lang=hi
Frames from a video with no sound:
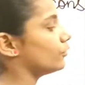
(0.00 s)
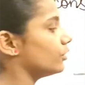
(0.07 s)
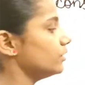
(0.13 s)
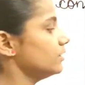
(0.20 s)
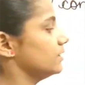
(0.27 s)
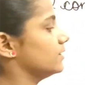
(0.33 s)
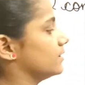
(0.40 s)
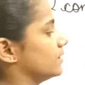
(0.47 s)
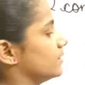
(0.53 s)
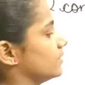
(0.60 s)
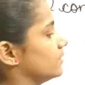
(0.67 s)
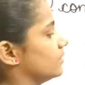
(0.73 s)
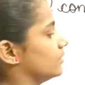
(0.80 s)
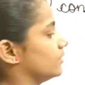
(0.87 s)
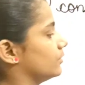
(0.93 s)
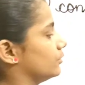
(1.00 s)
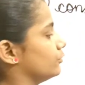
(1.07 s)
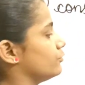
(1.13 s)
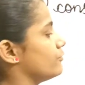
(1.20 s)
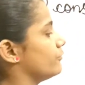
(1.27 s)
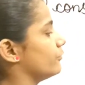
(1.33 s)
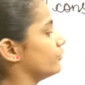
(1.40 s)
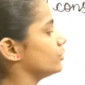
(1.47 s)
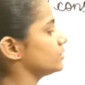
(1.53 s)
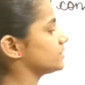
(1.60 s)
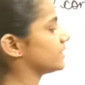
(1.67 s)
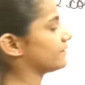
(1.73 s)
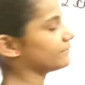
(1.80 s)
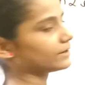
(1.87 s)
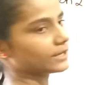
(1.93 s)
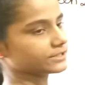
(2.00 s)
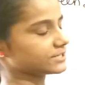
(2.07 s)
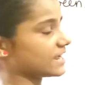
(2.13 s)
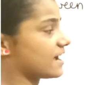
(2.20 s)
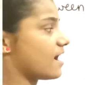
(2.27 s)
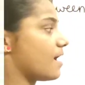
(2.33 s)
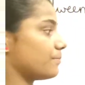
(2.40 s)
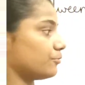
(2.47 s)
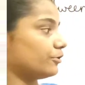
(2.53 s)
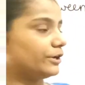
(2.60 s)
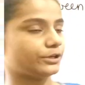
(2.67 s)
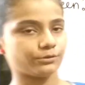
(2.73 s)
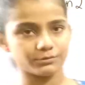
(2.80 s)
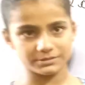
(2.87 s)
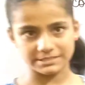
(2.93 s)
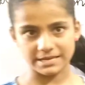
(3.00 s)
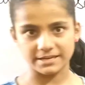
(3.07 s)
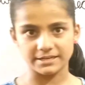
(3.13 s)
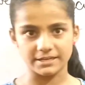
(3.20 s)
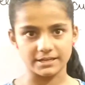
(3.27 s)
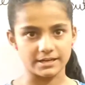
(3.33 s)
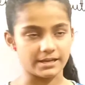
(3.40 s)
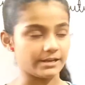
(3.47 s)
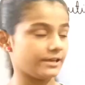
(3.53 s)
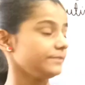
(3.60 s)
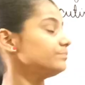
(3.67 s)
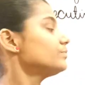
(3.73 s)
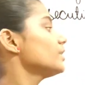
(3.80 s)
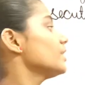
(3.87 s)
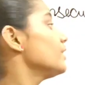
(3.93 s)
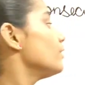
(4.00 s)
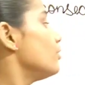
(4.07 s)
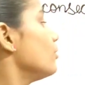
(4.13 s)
फोर टू फोर सेवन आ जाएगा आपको इंटू का साइन नहीं लगाना है